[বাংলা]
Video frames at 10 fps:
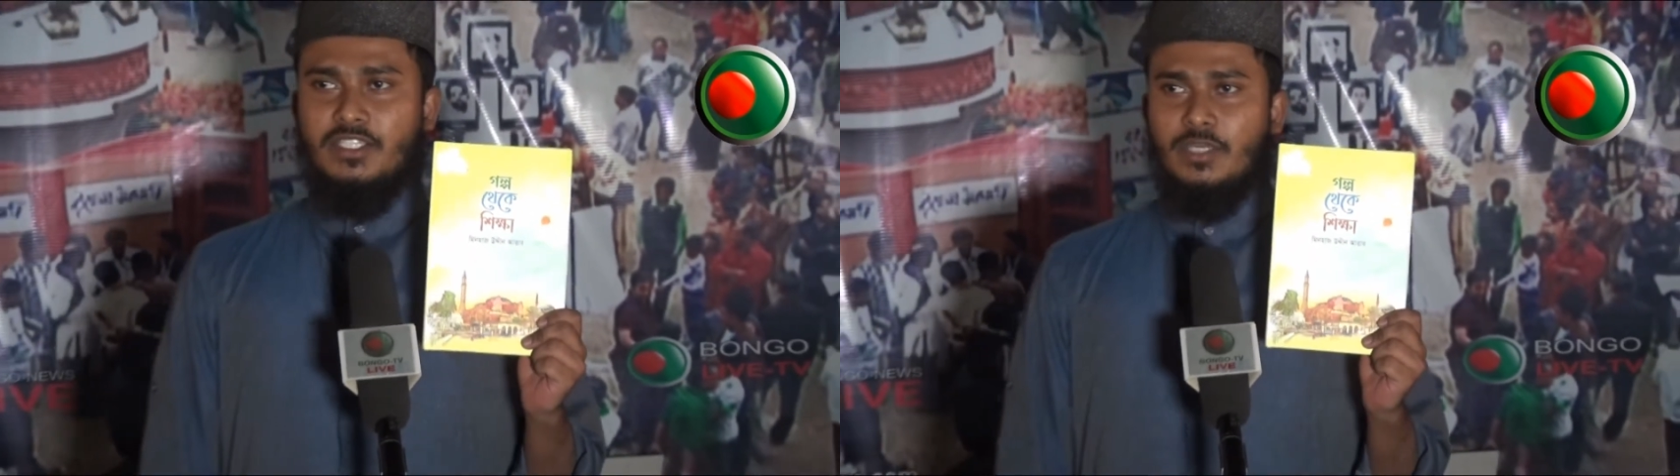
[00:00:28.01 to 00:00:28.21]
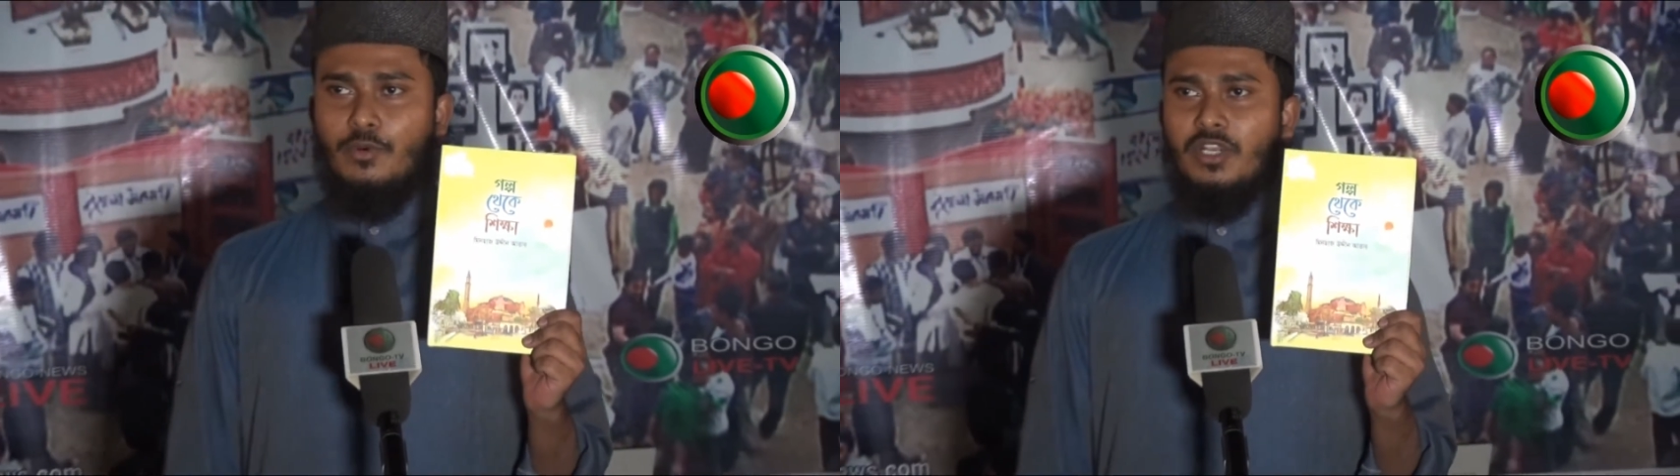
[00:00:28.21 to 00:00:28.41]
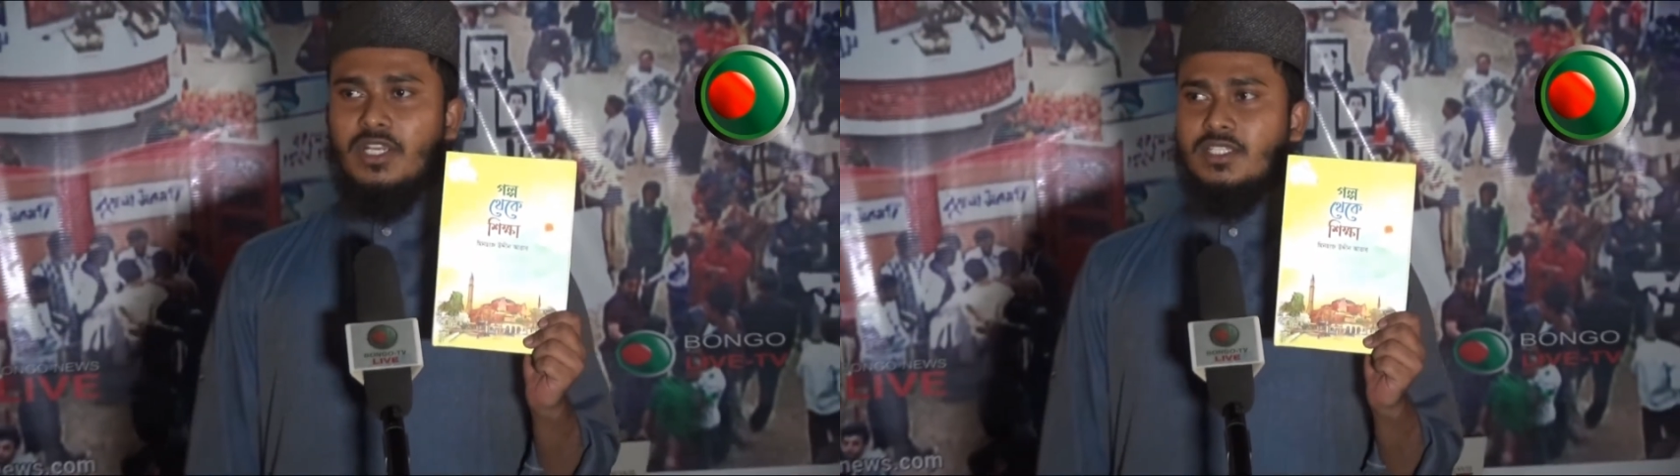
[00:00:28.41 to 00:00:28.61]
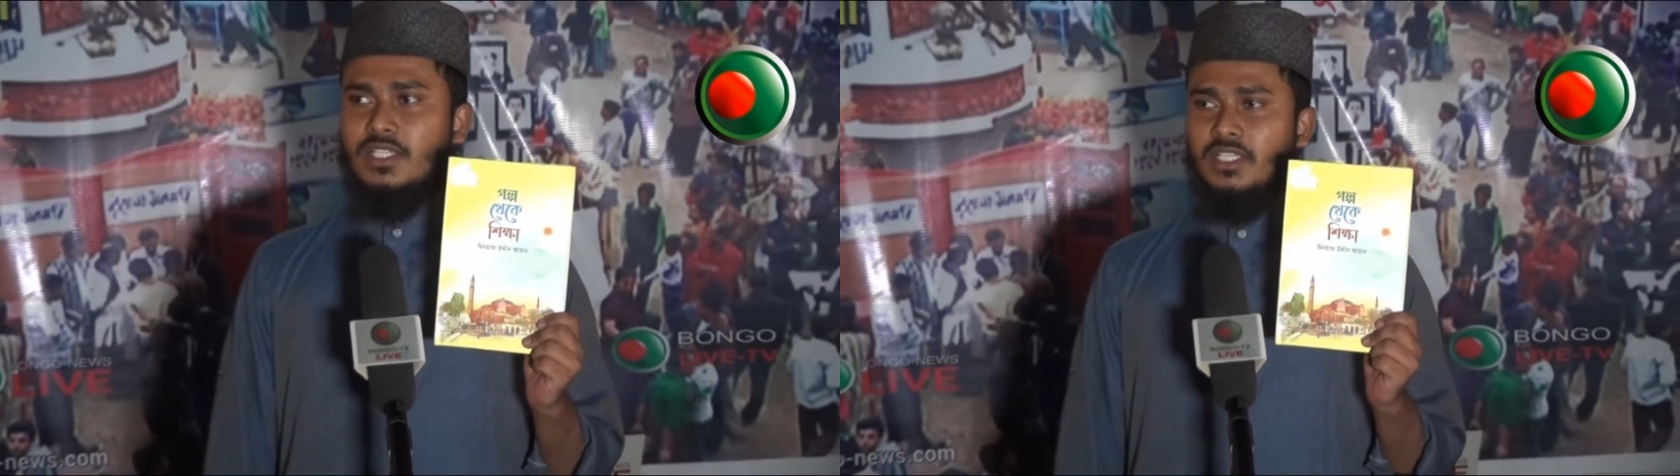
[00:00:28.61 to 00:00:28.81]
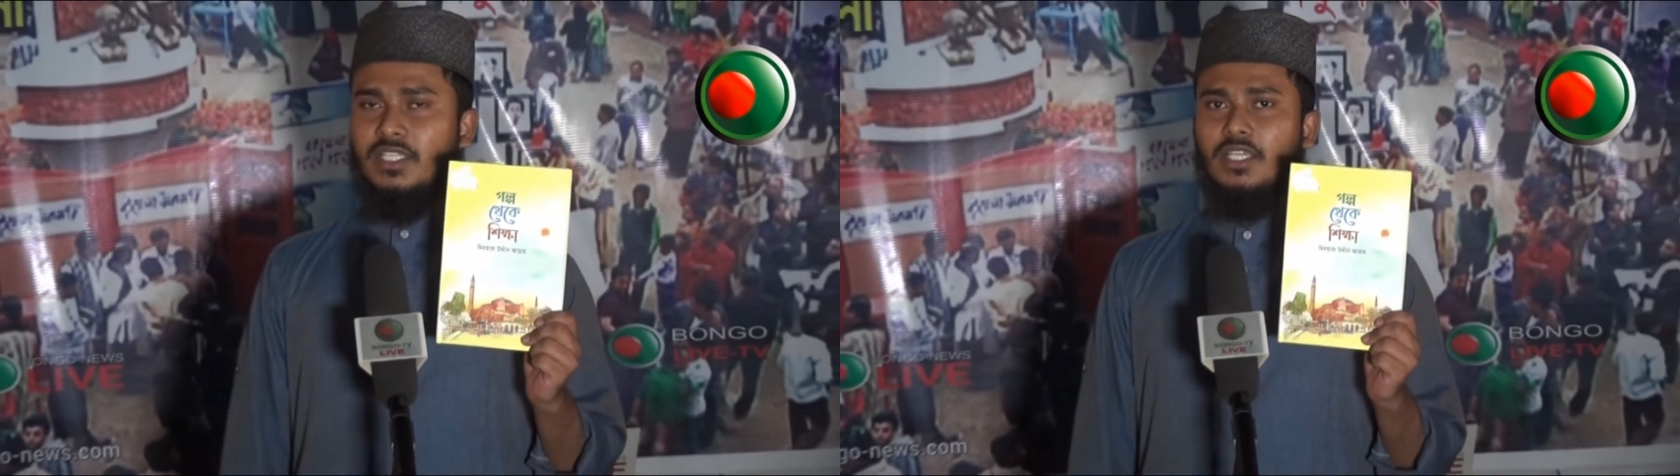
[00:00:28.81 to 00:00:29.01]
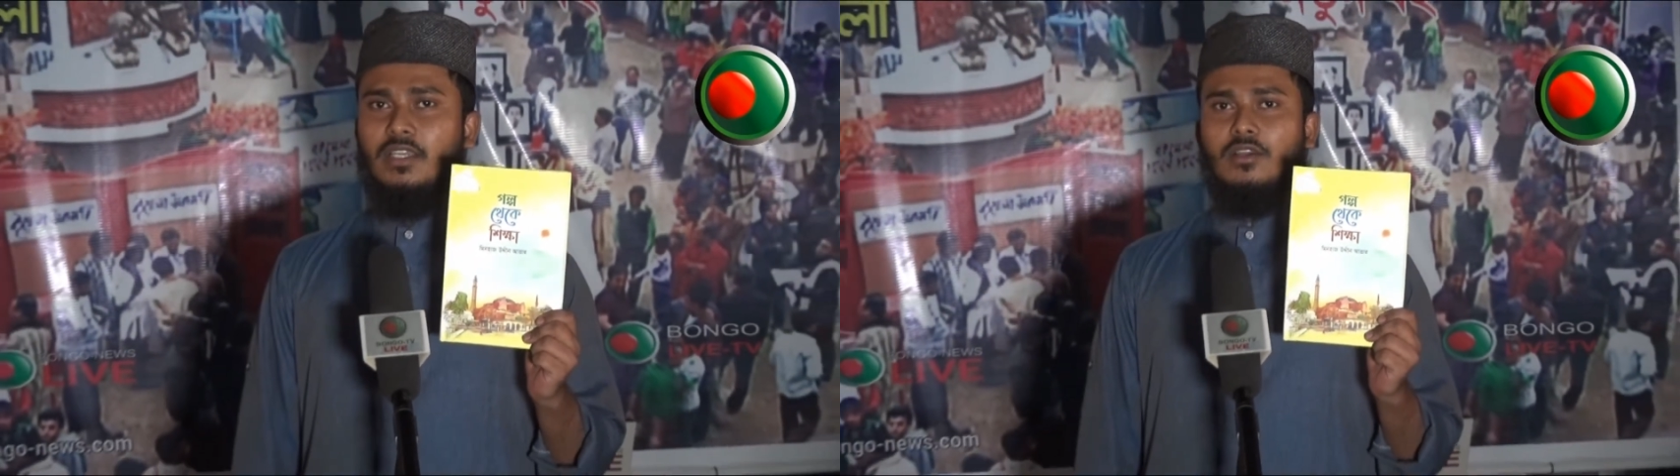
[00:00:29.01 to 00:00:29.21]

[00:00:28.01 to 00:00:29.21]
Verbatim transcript: জীবনের স্মৃতি